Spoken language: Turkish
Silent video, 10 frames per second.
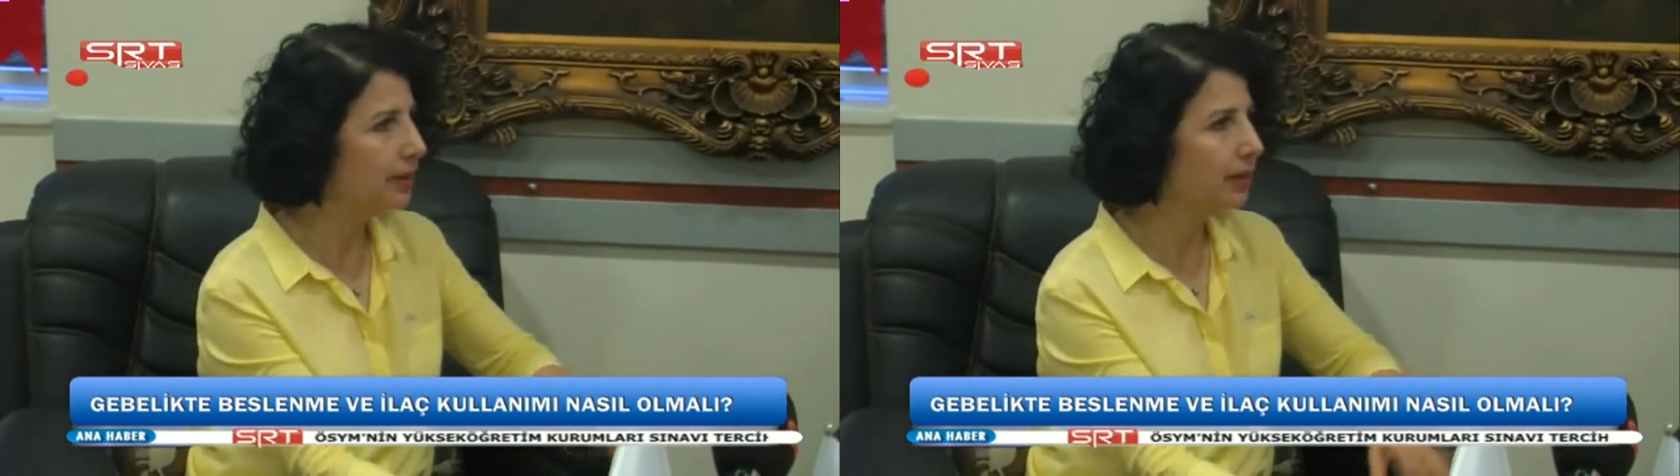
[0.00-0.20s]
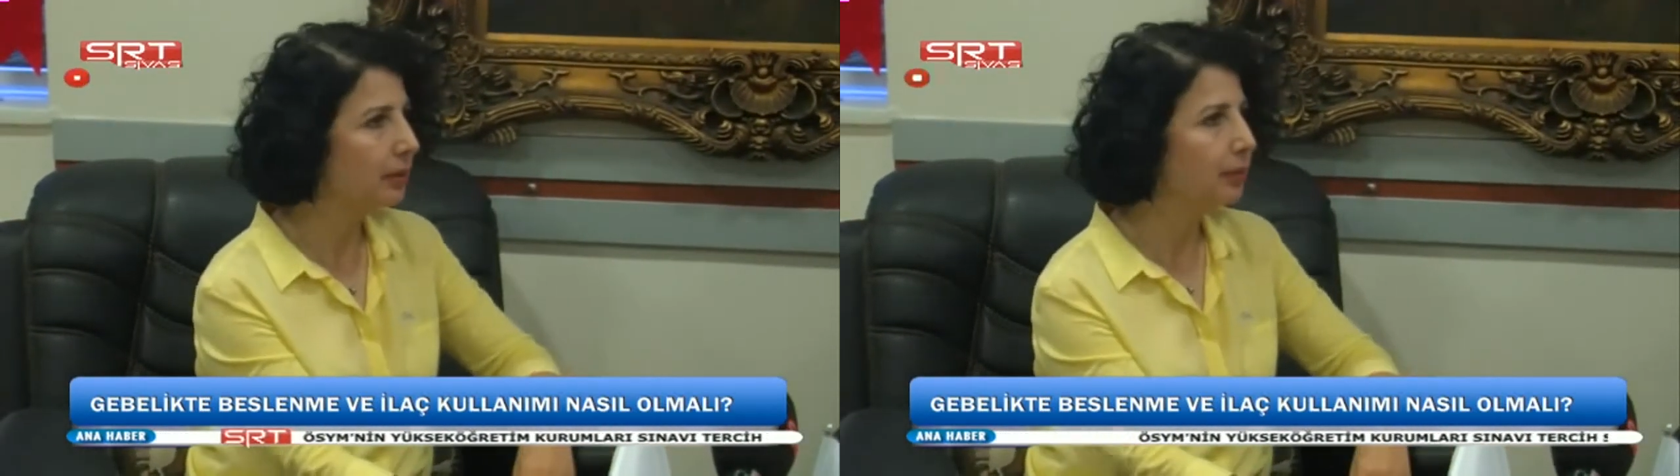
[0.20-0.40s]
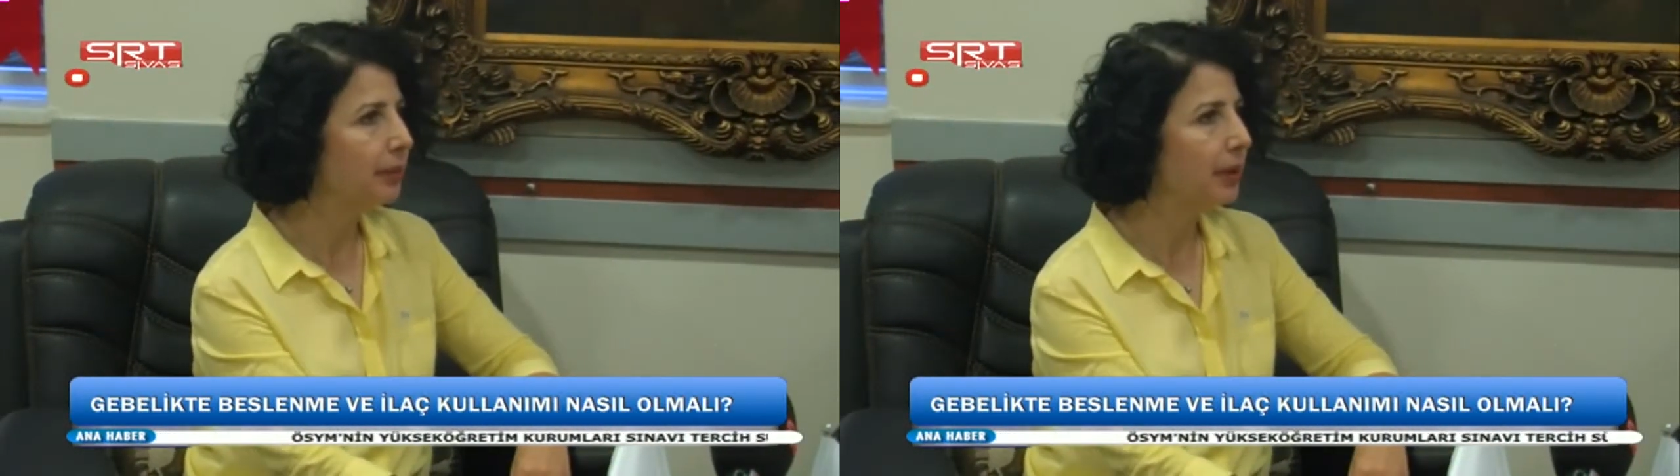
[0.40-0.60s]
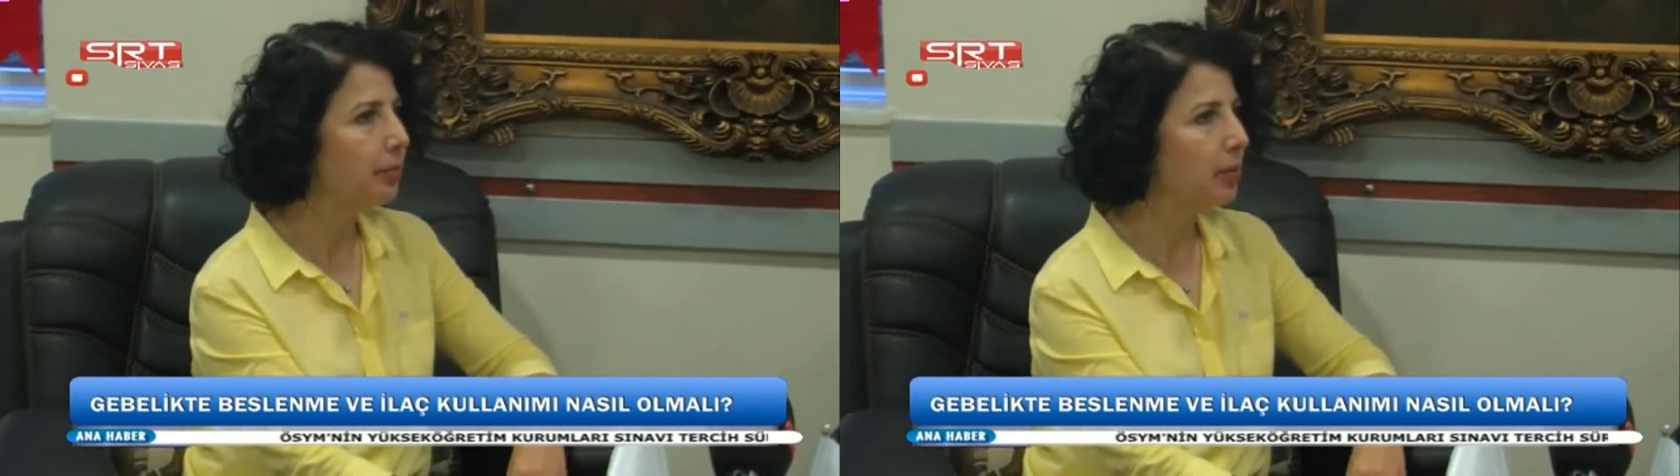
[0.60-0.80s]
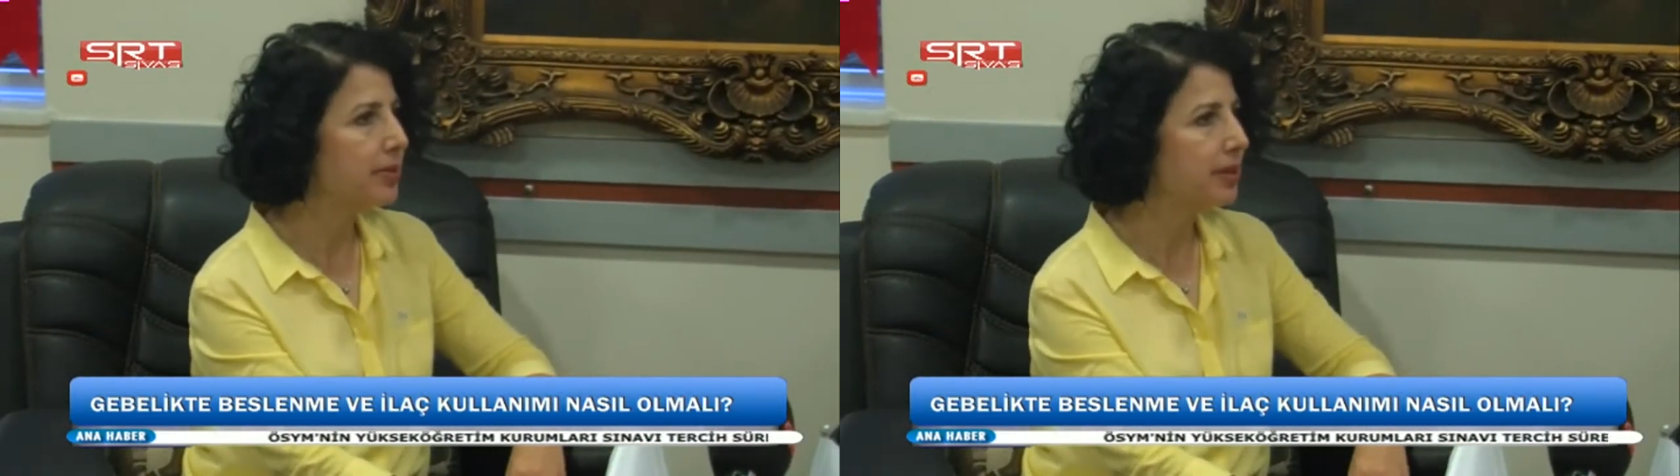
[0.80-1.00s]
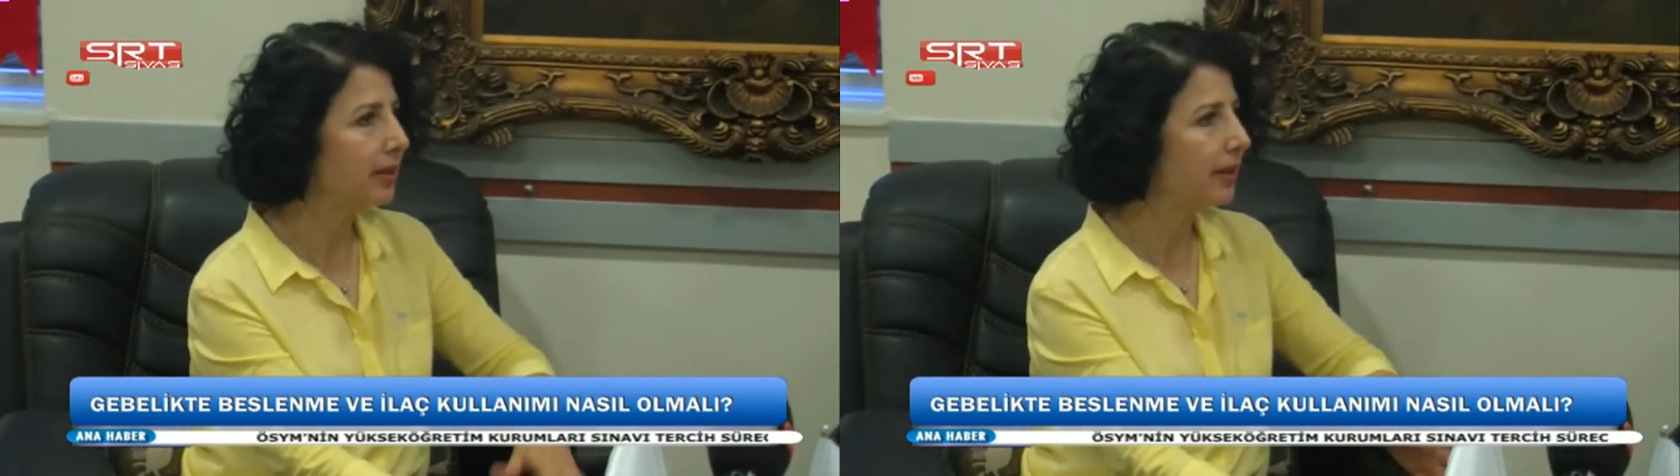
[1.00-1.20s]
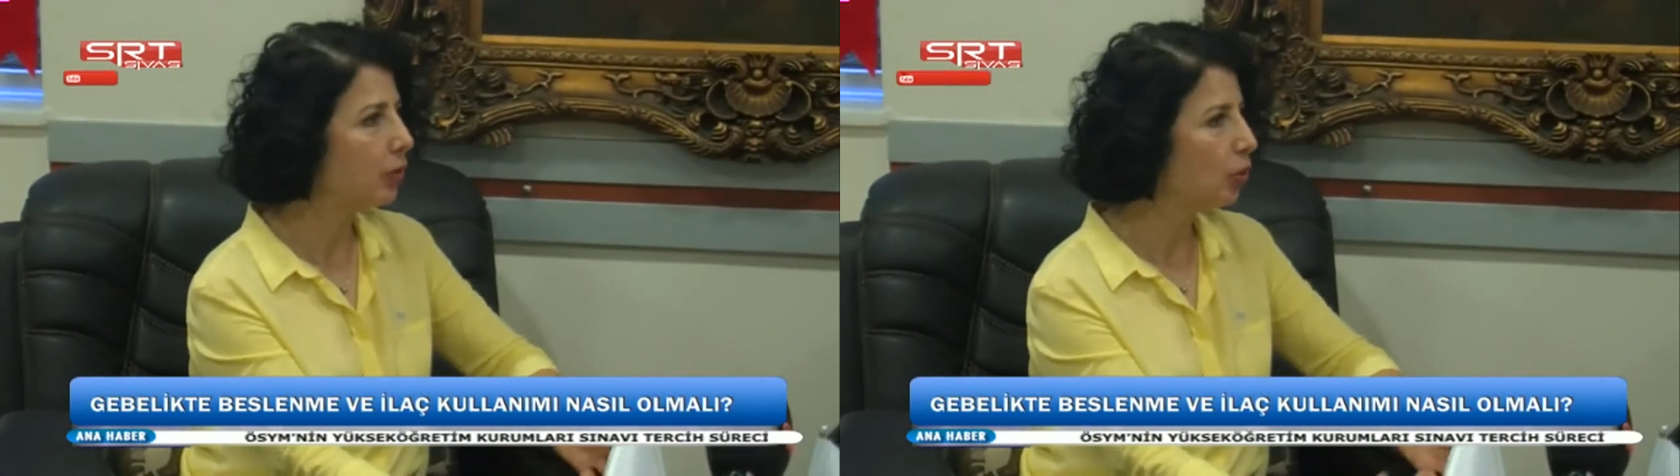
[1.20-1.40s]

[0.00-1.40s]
bir takım yapmamız gereken.